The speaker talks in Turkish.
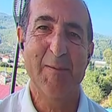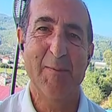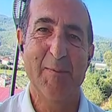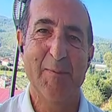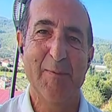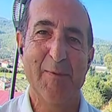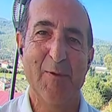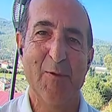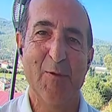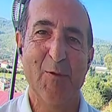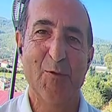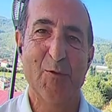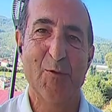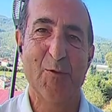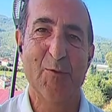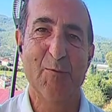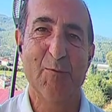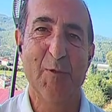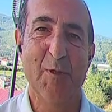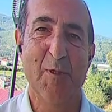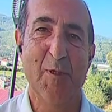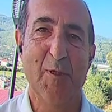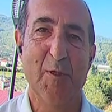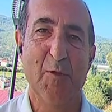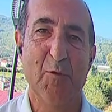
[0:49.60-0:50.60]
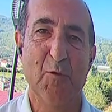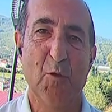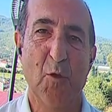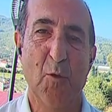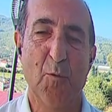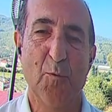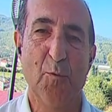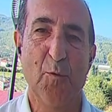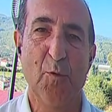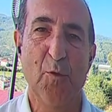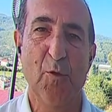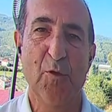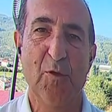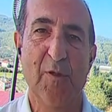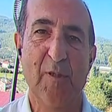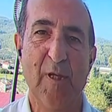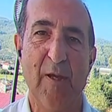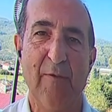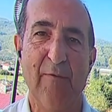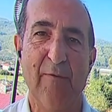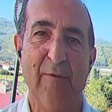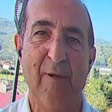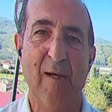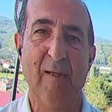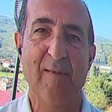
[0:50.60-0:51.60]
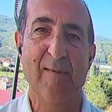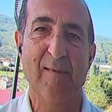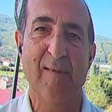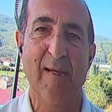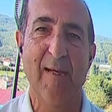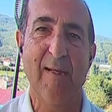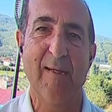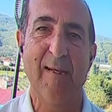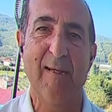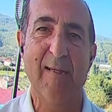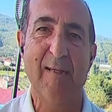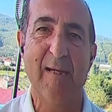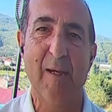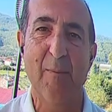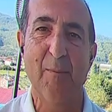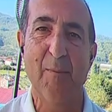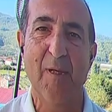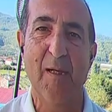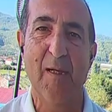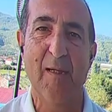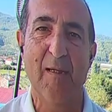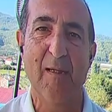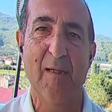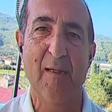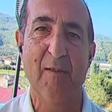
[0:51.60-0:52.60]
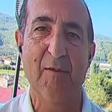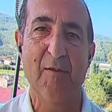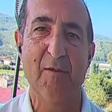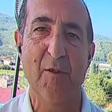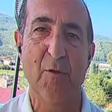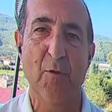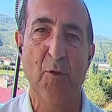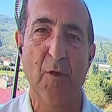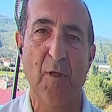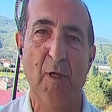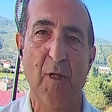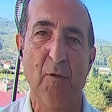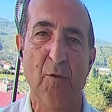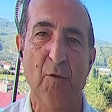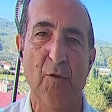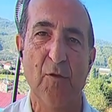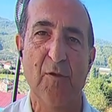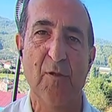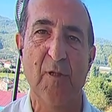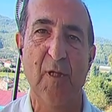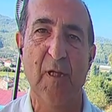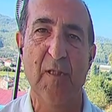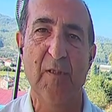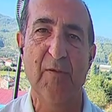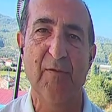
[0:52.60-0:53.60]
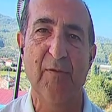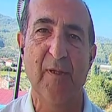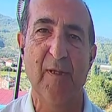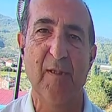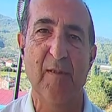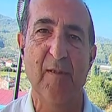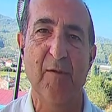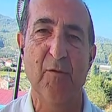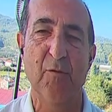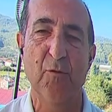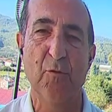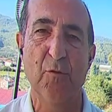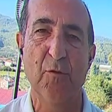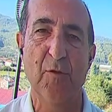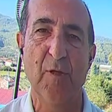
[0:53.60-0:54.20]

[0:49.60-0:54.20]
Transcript: biliyorsun e, çok büyük devasa rakamlarla işte Ronaldo'yu transfer etti. Suudi